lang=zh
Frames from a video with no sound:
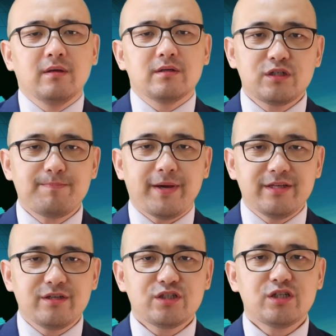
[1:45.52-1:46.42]
是北
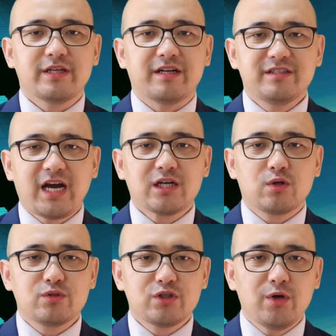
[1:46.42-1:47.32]
京市乃至亚
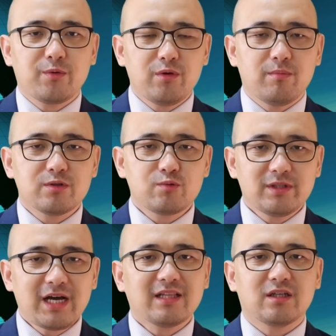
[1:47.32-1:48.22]
洲交易规模最
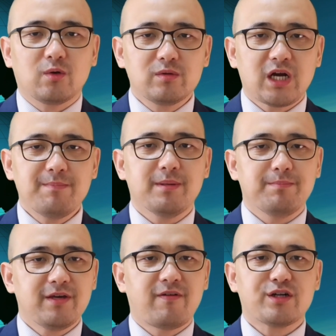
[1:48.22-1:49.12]
大的农产品
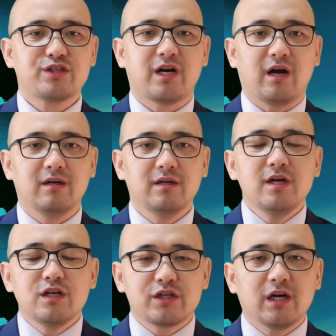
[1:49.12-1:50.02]
批发市场，
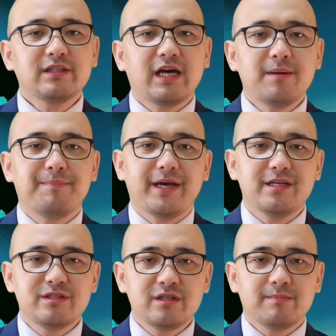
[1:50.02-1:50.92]
承担了北
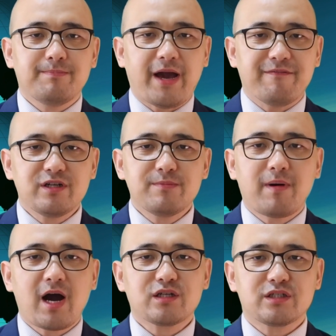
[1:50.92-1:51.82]
京百分之
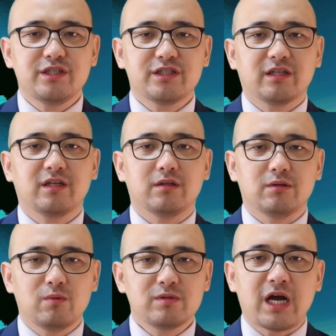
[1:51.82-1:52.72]
八十以上的
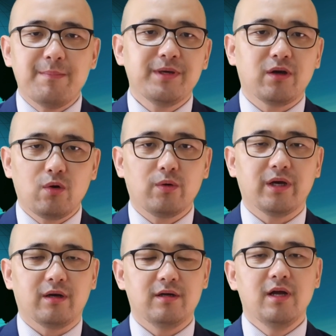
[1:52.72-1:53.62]
农产品供
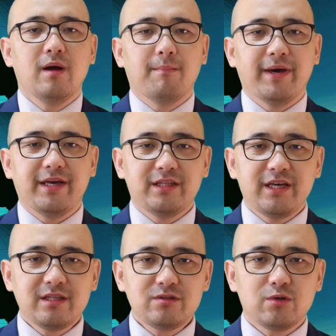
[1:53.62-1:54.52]
应，每
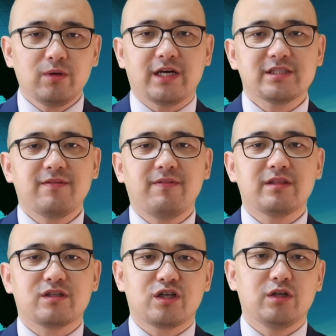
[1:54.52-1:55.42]
天就有两三万
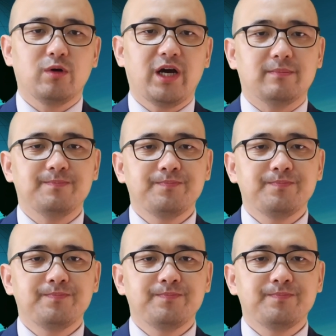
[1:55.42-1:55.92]
的车流量。